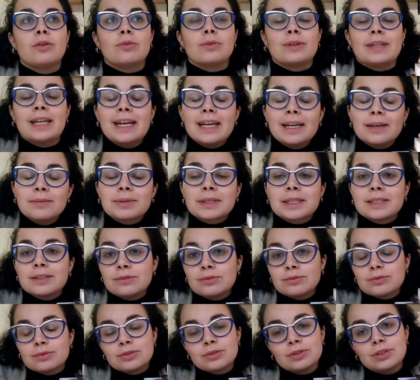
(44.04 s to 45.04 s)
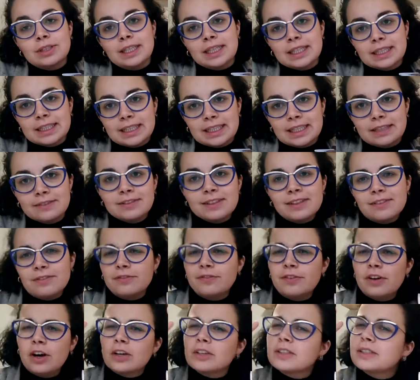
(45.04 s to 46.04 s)
on a l'impression que lire des livres, c'est
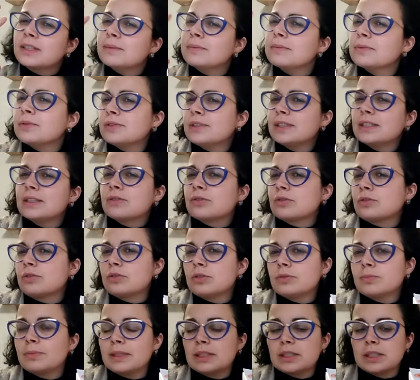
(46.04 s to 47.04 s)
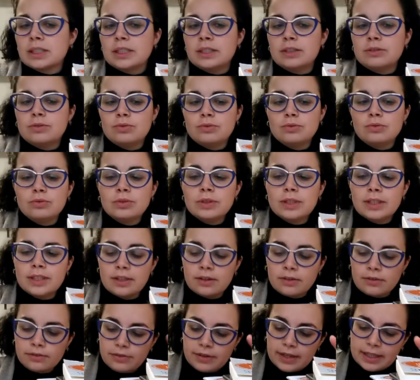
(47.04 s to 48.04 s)
forcément des trucs, machin et tout.
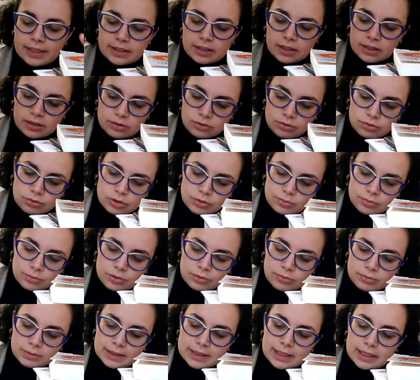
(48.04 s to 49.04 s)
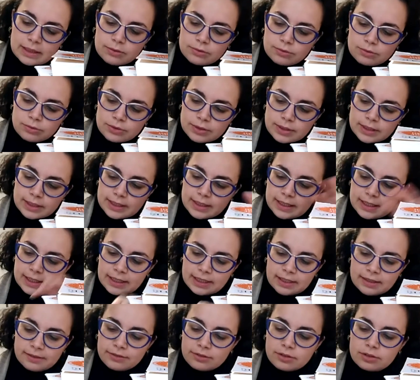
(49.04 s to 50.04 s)
Et en fait, un jour, je me suis mise à compter
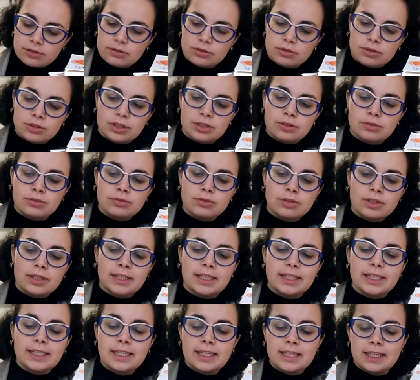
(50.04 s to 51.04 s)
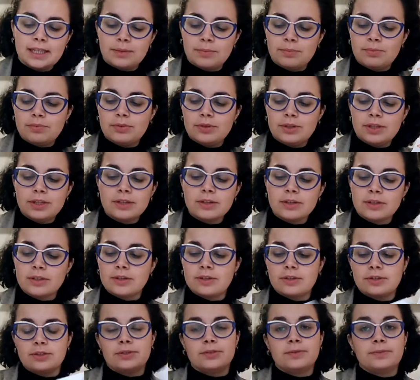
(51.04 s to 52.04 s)
les livres que j'ai lus dans l'année. Et puis,
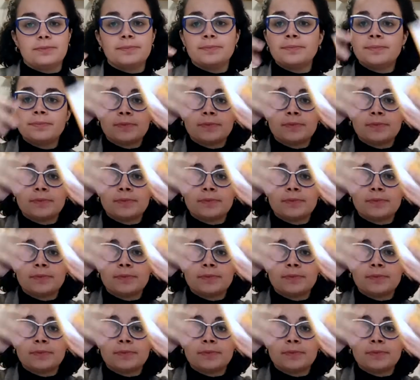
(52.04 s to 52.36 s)
euh,